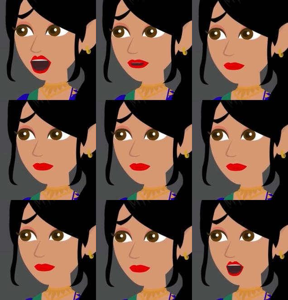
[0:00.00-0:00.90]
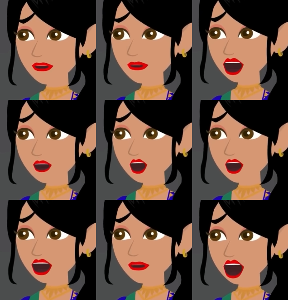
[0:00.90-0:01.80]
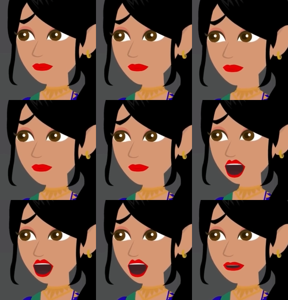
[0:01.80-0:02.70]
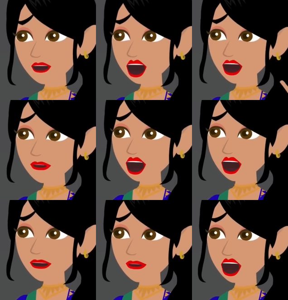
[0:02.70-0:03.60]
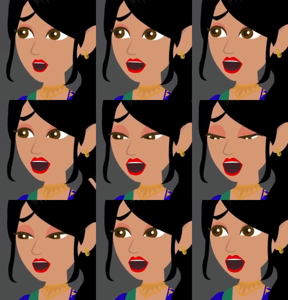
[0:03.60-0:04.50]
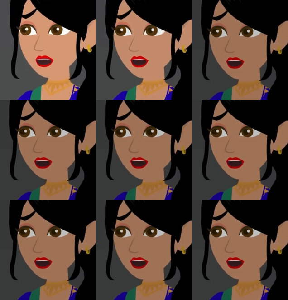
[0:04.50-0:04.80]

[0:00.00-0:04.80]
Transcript: है आप कृपा करके मेरे सुहाग की रक्षा करना भगवान